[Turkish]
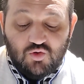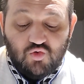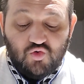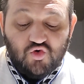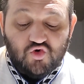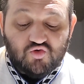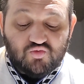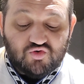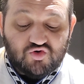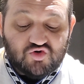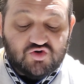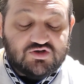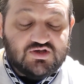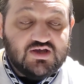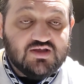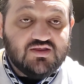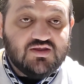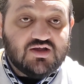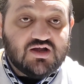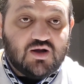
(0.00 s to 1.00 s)

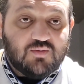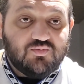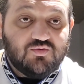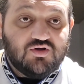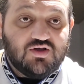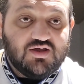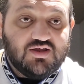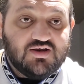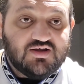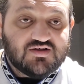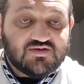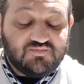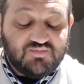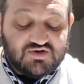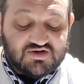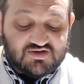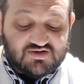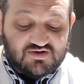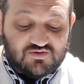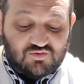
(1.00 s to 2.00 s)
3.5 handikaplı en az
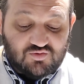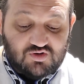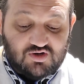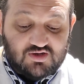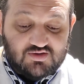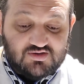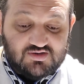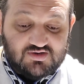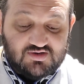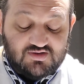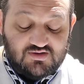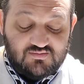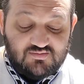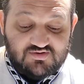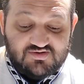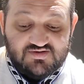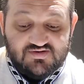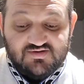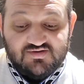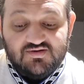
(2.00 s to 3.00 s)
1.40 orandan
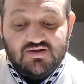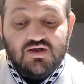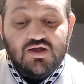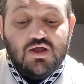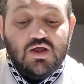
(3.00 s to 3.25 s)
alabilirsiniz.